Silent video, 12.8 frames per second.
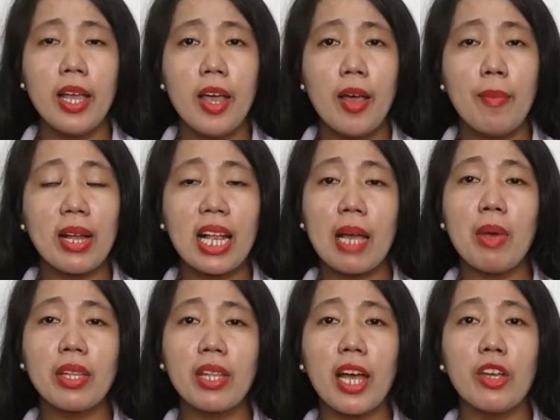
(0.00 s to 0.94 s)
marami
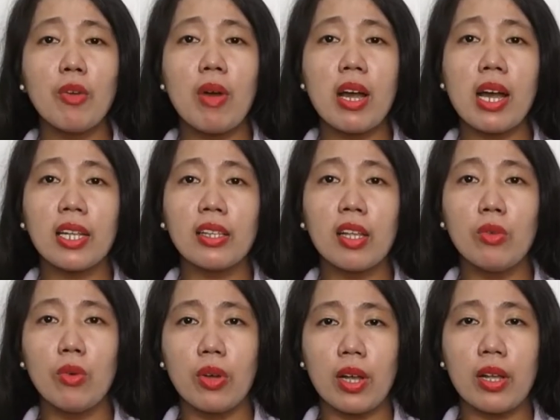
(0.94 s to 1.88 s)
tayong mga
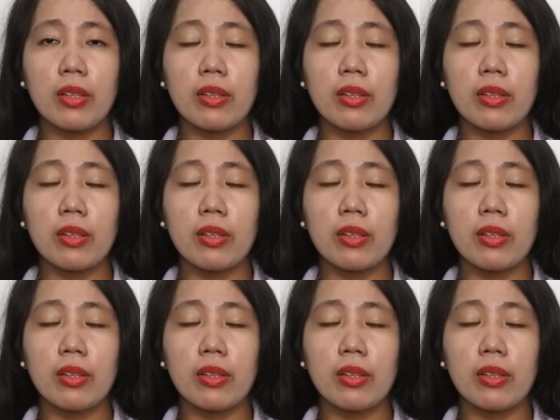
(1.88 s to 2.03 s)
katanungan